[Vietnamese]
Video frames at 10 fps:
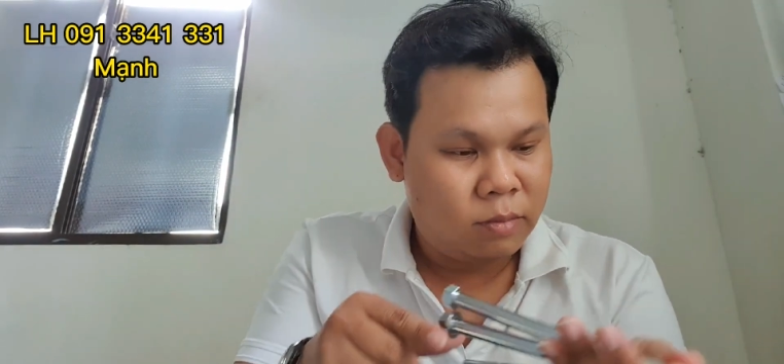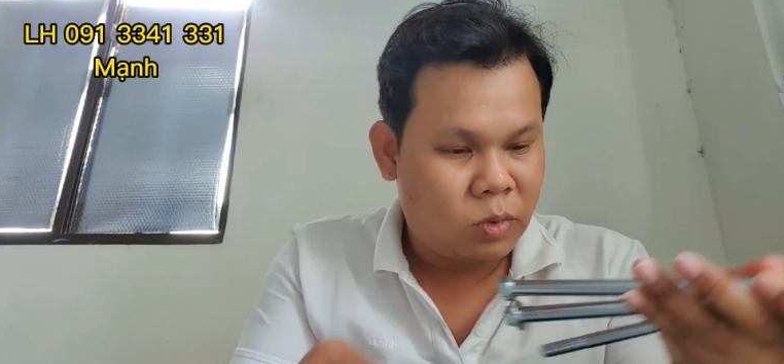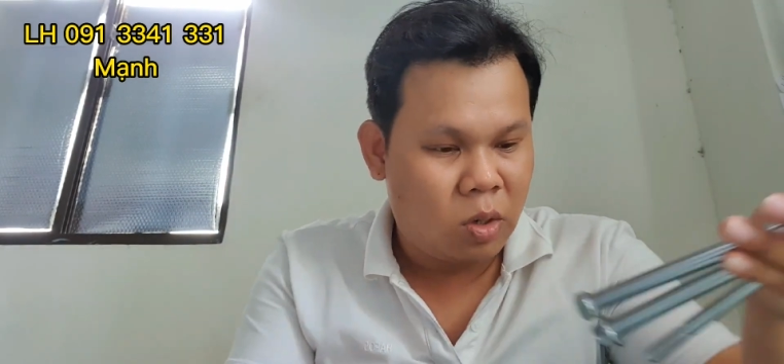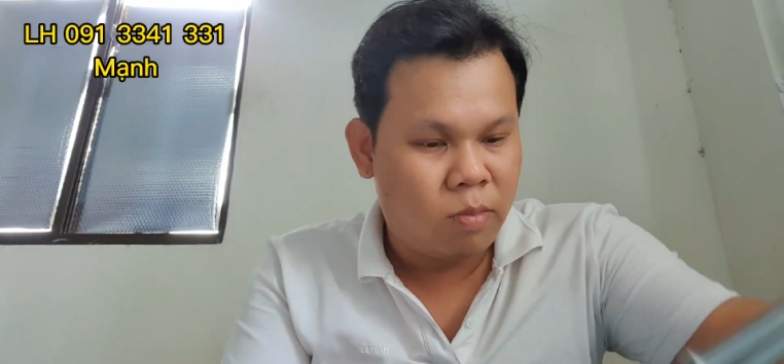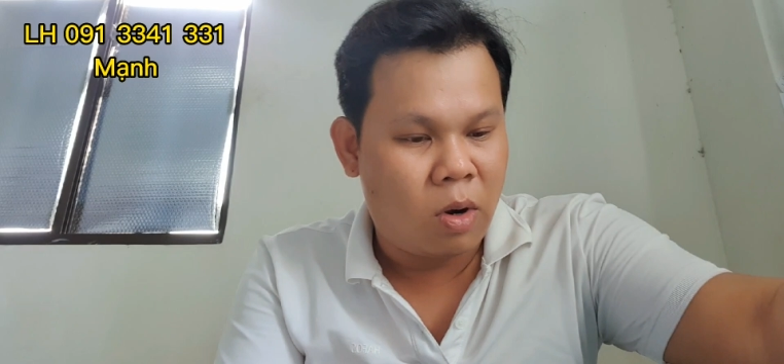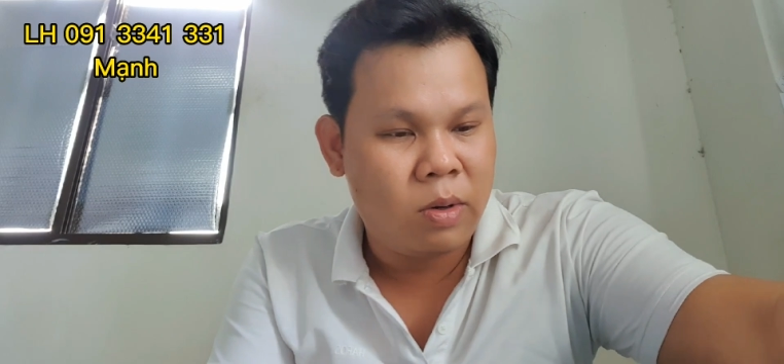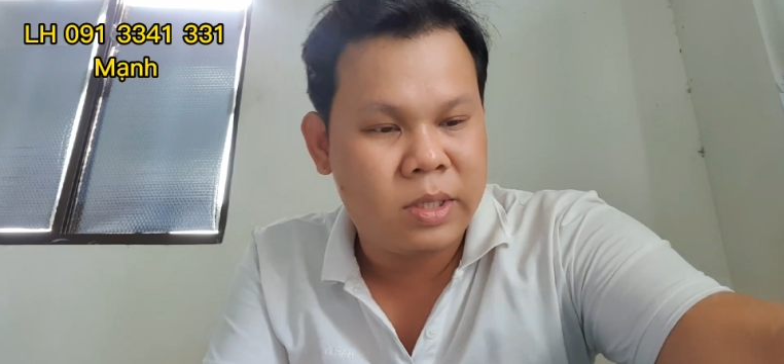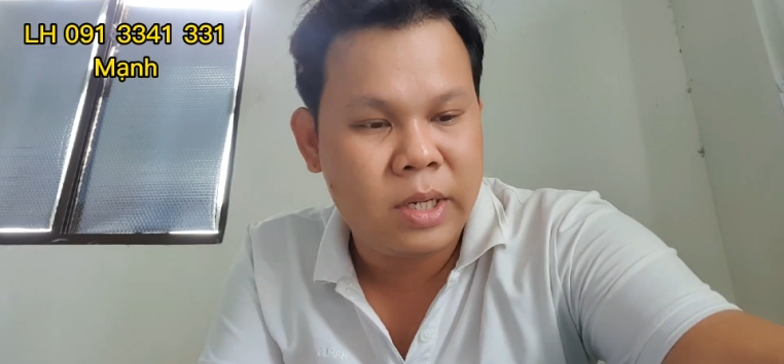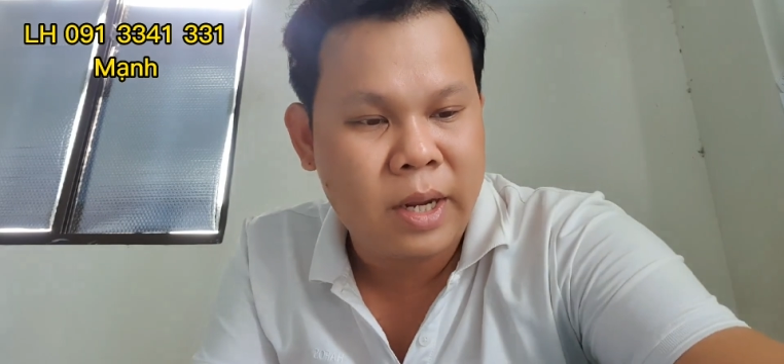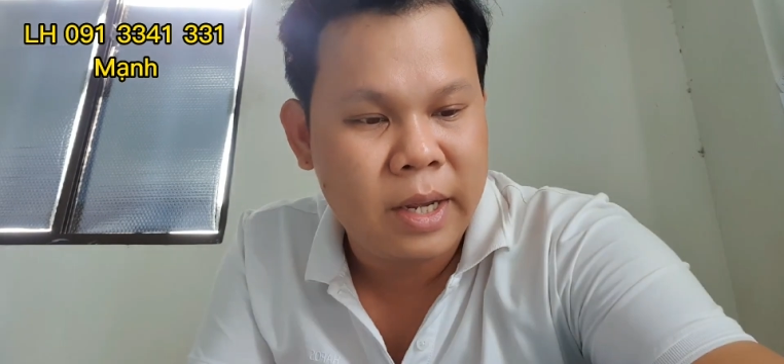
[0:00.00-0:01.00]
toàn bộ là
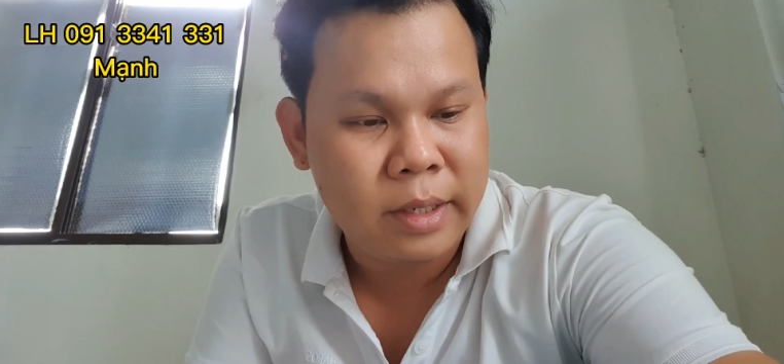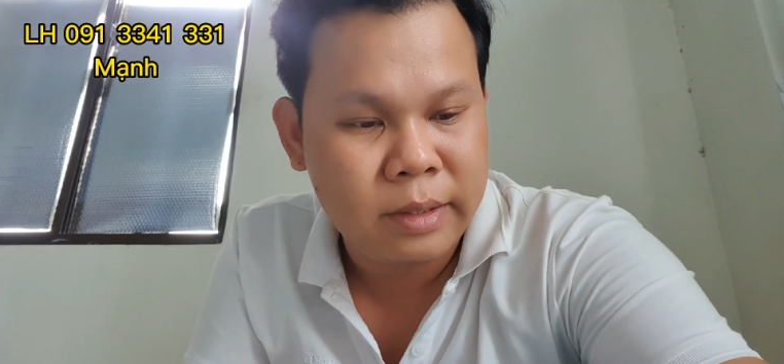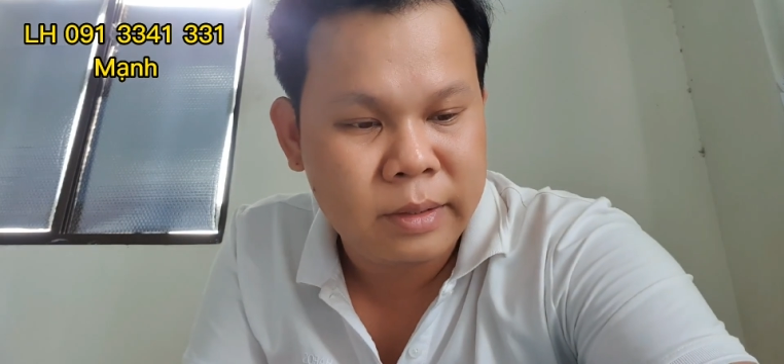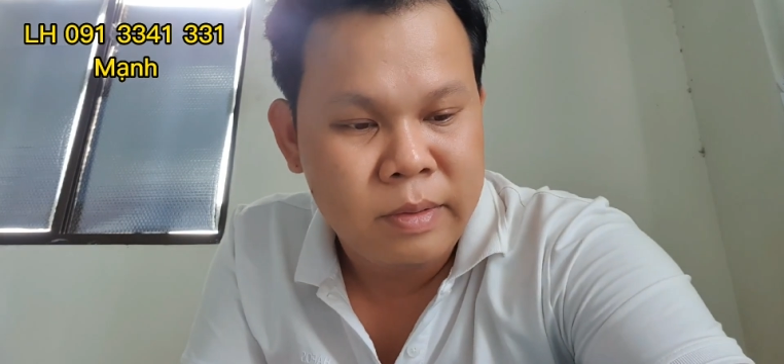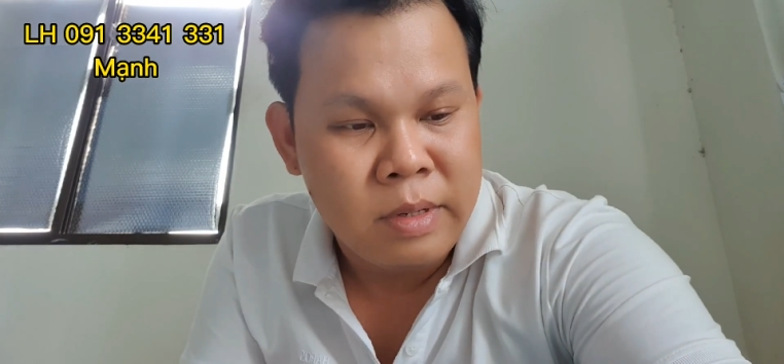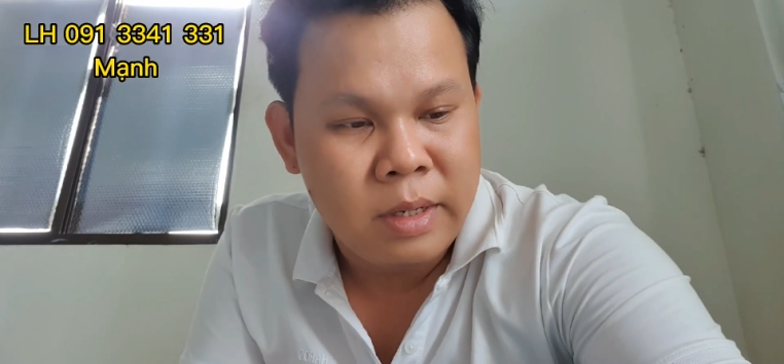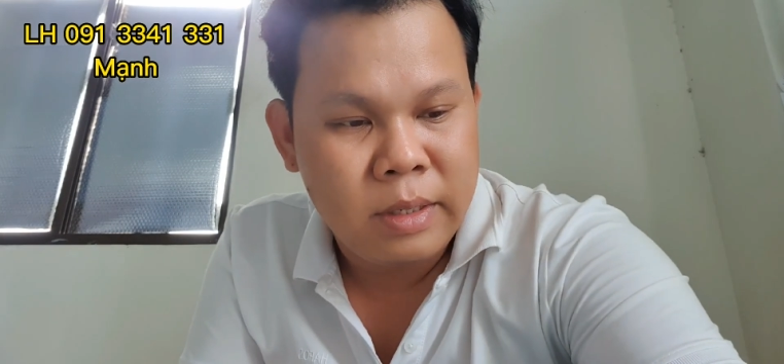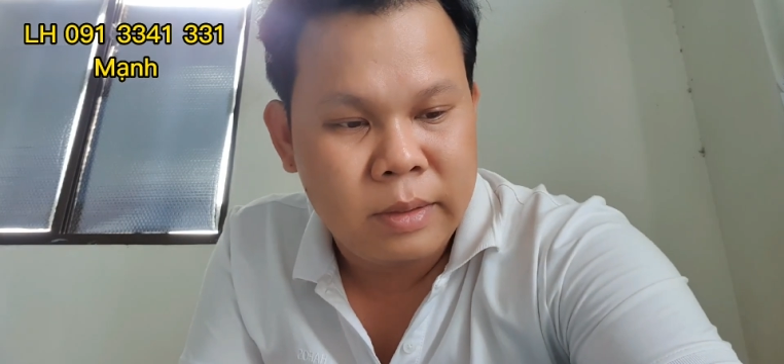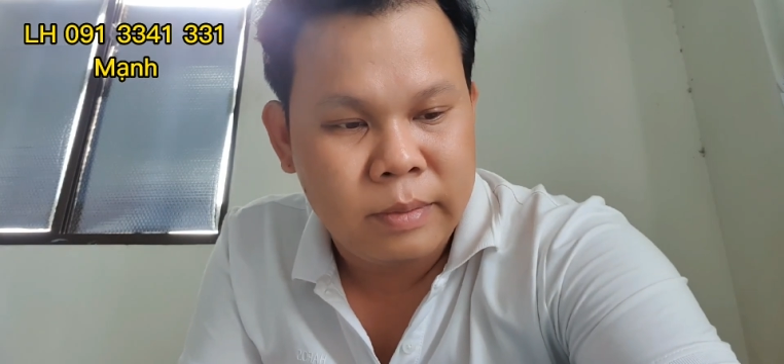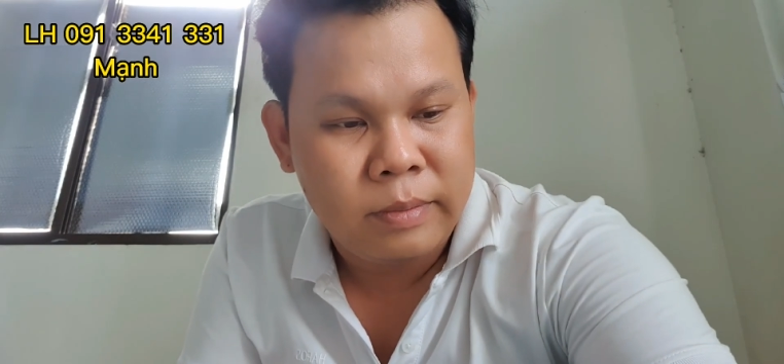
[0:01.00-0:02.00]
xi kem
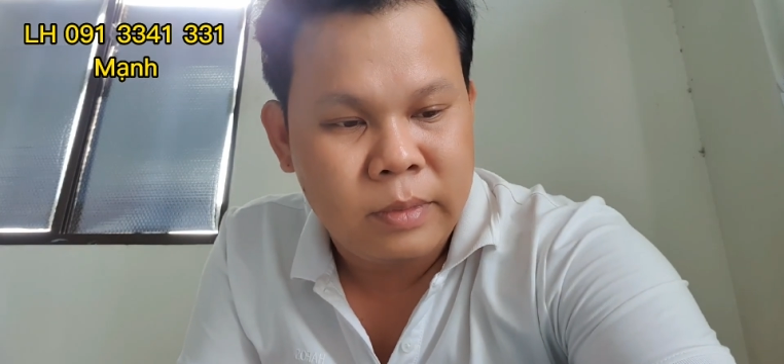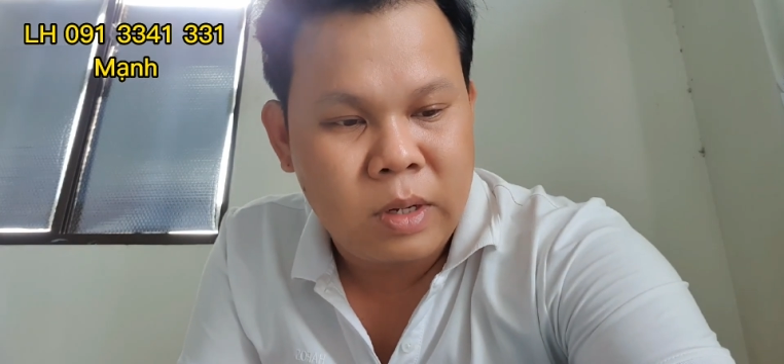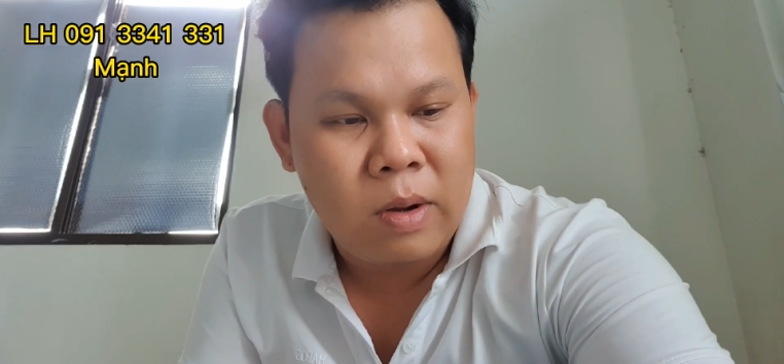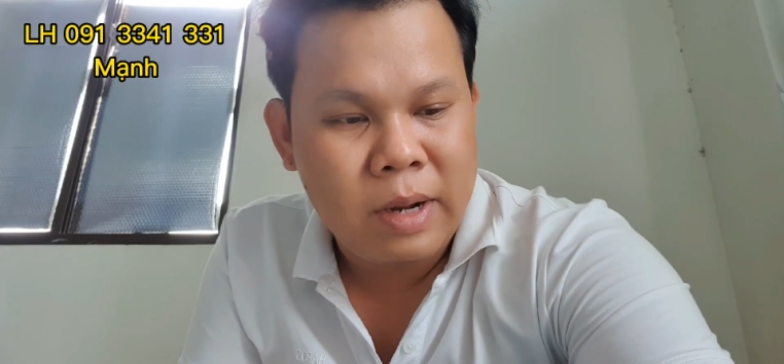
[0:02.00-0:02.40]
còn